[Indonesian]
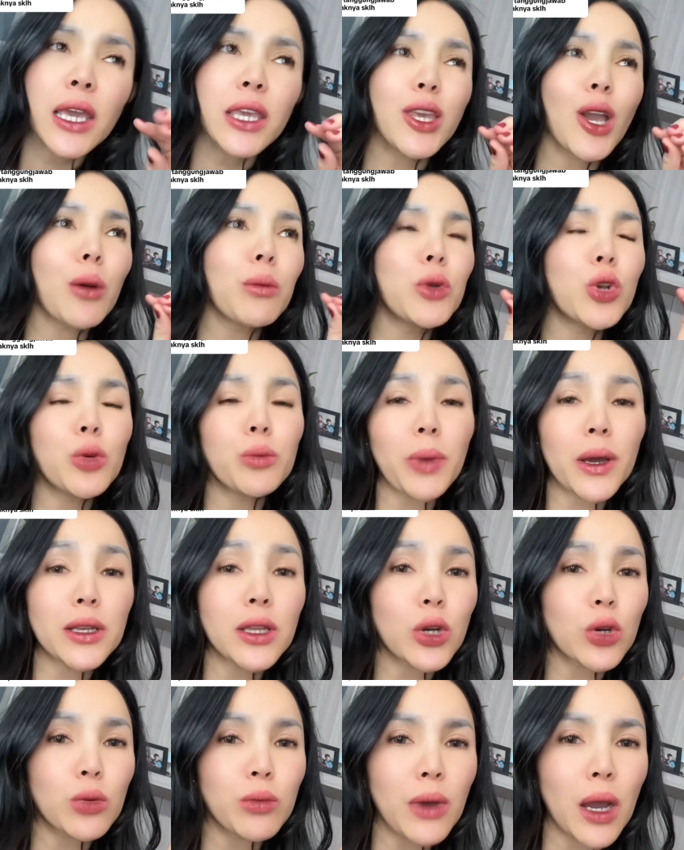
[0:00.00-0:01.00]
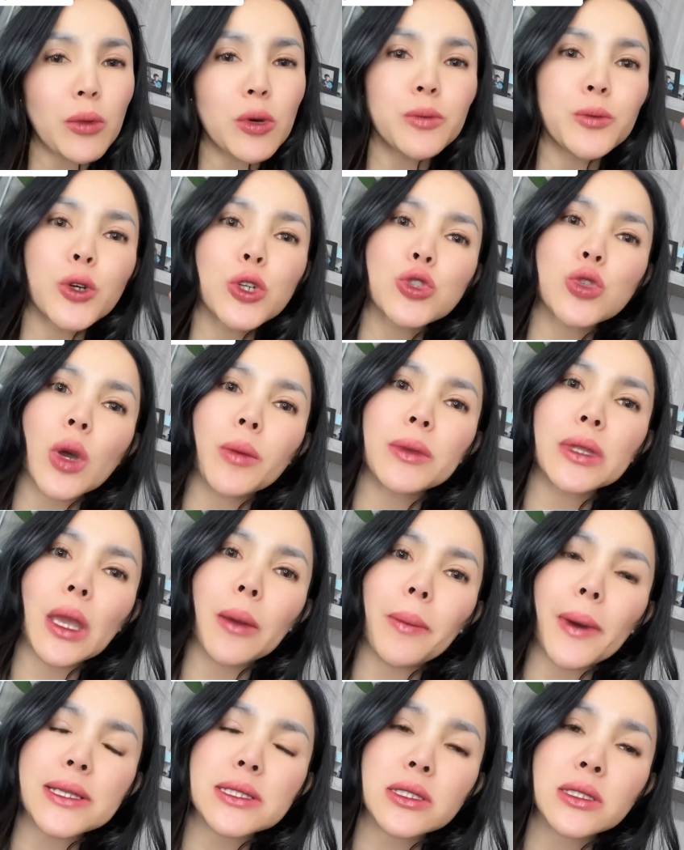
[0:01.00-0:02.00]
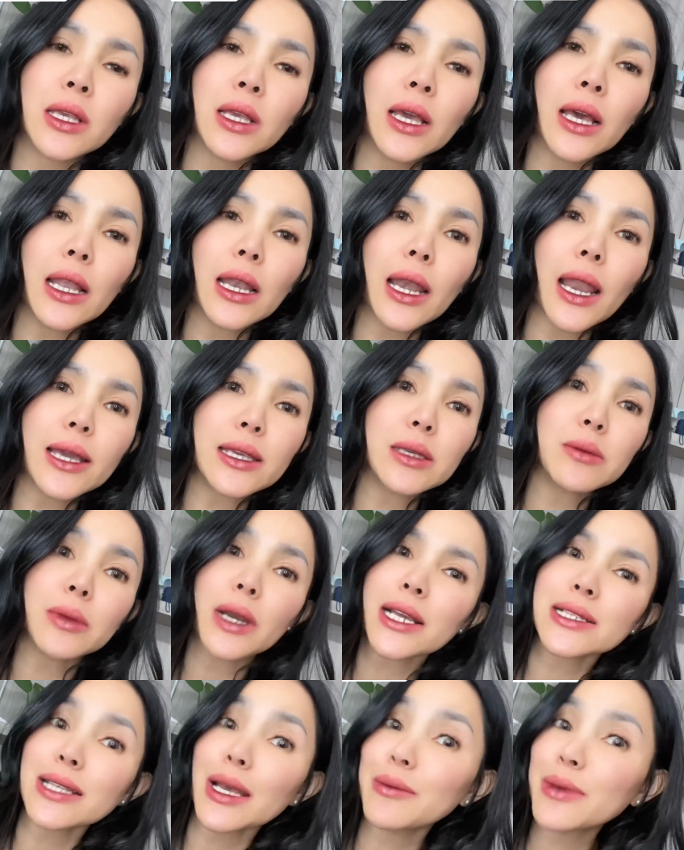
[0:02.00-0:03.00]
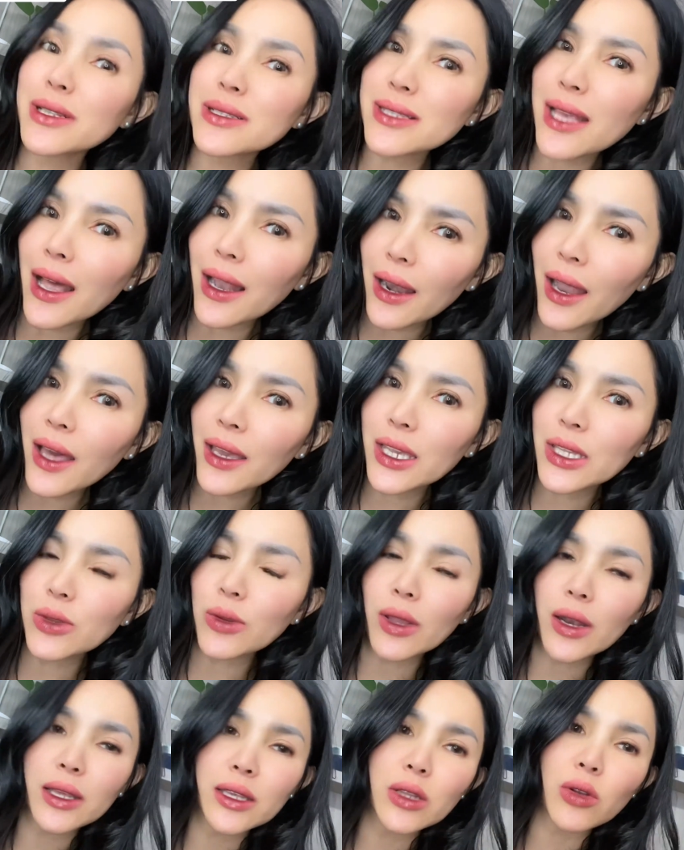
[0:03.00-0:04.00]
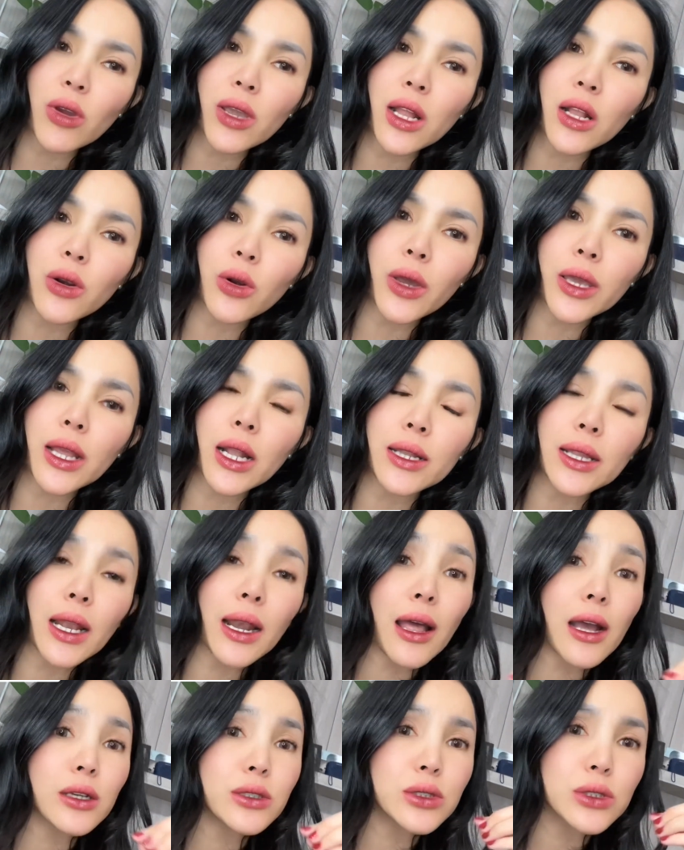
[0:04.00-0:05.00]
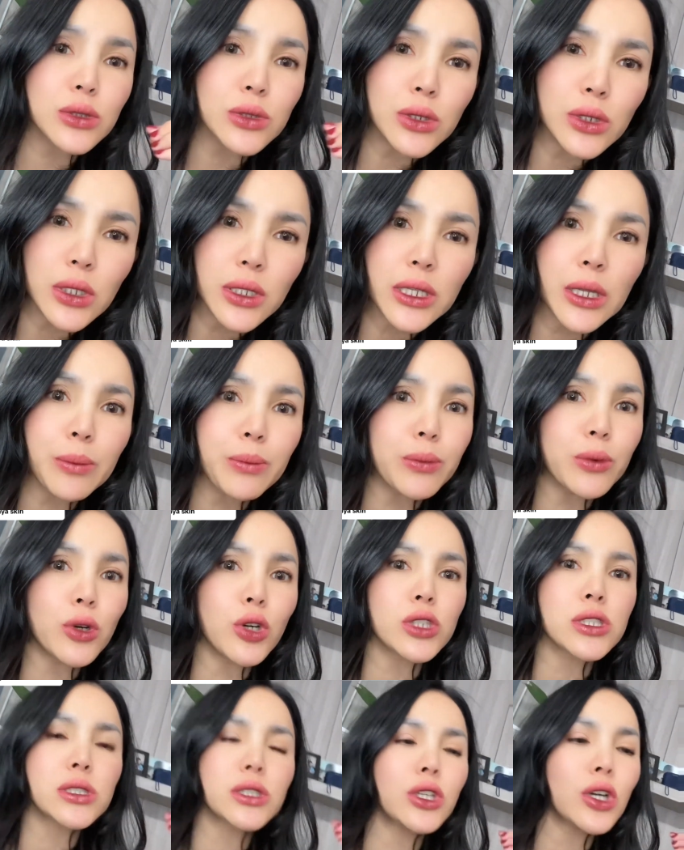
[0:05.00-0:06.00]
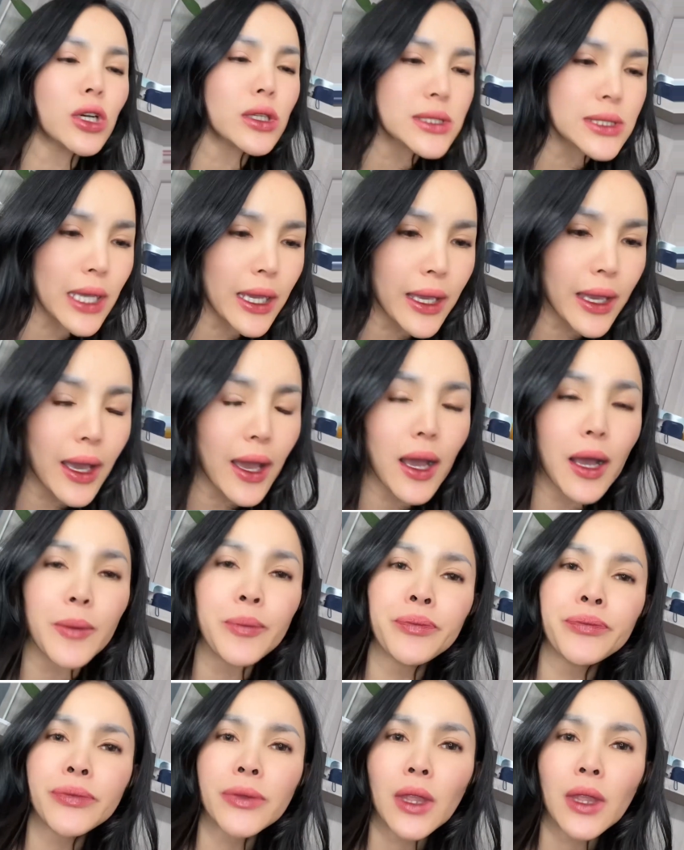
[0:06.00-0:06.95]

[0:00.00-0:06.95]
yang belum pada rumah mumpung suaminya pas lagi merasa bersalah gitu ya lagi royal royalnya langsung di push yuk sayang